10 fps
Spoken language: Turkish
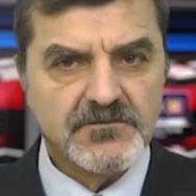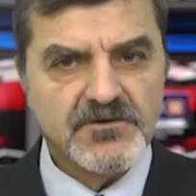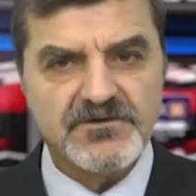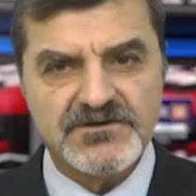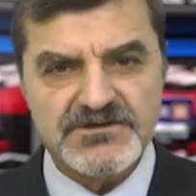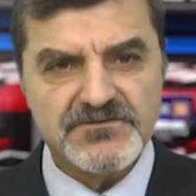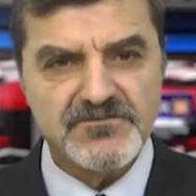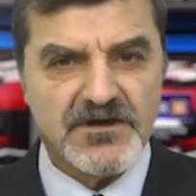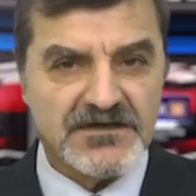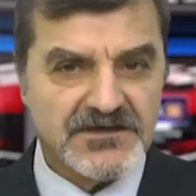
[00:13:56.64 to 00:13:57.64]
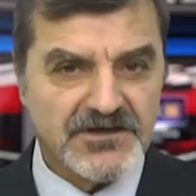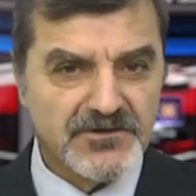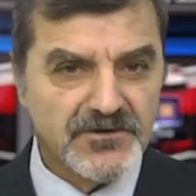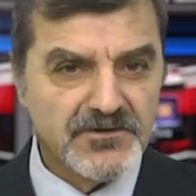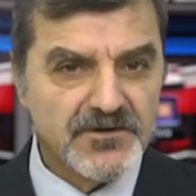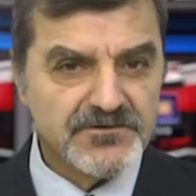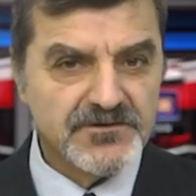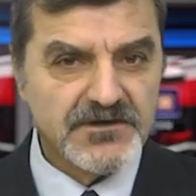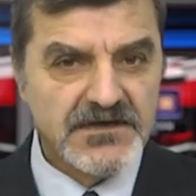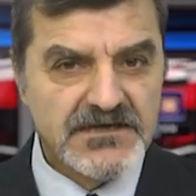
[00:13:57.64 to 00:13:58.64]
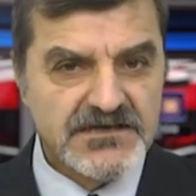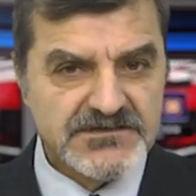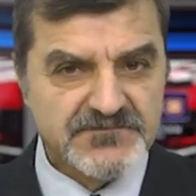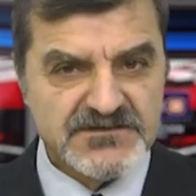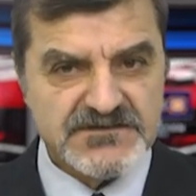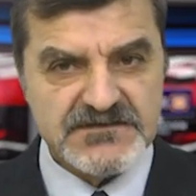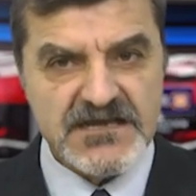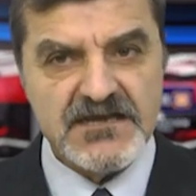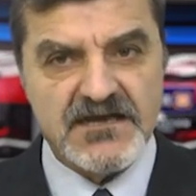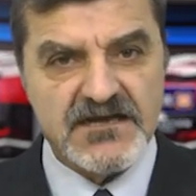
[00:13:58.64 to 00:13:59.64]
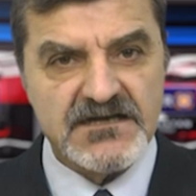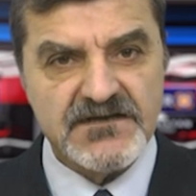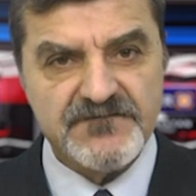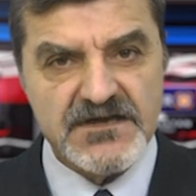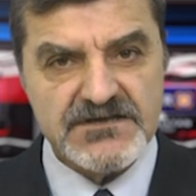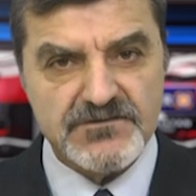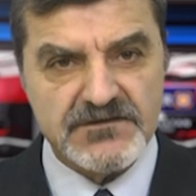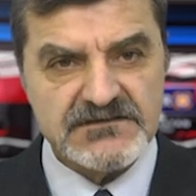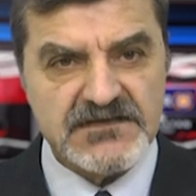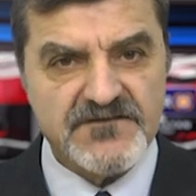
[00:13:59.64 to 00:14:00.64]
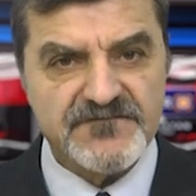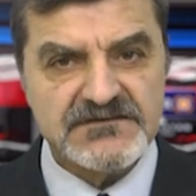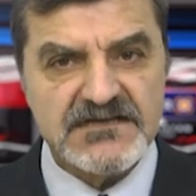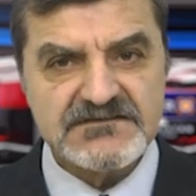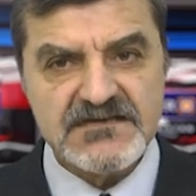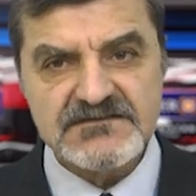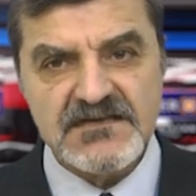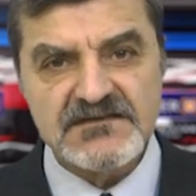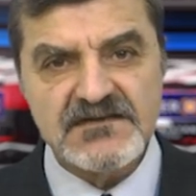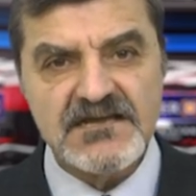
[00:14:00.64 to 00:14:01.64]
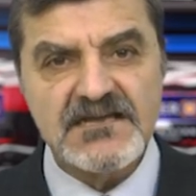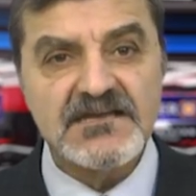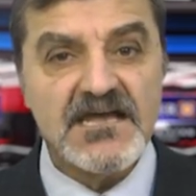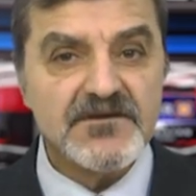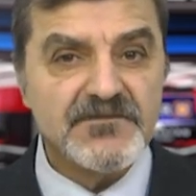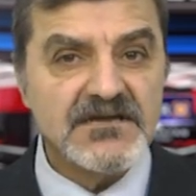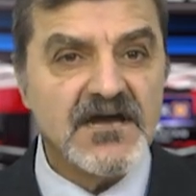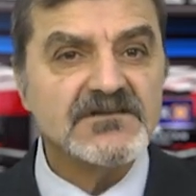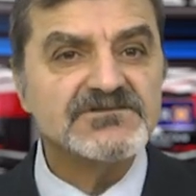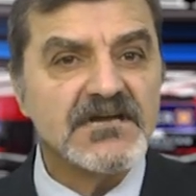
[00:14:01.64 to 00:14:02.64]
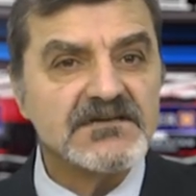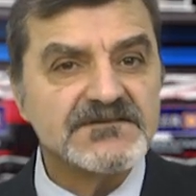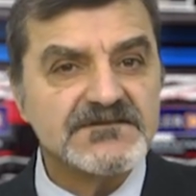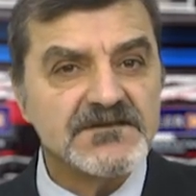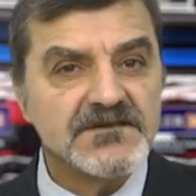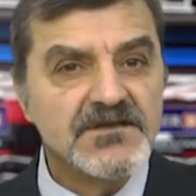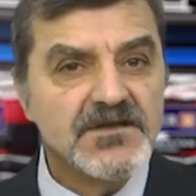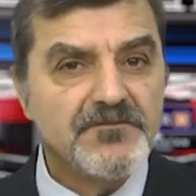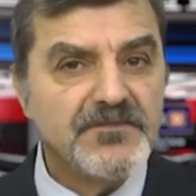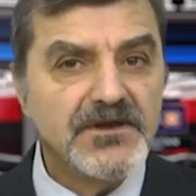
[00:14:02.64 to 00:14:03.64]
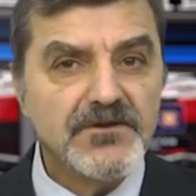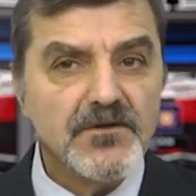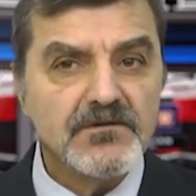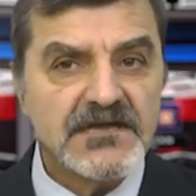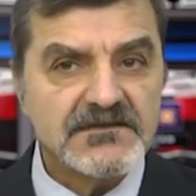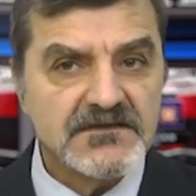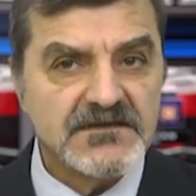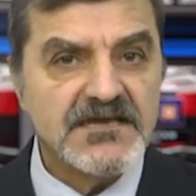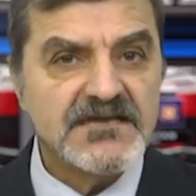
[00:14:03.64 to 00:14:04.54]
Bugün için bu kadarını öngördük. Şimdi size Garik ve Sona tarafından seslendirilen Ermeni halk şarkısı Bingöl adlı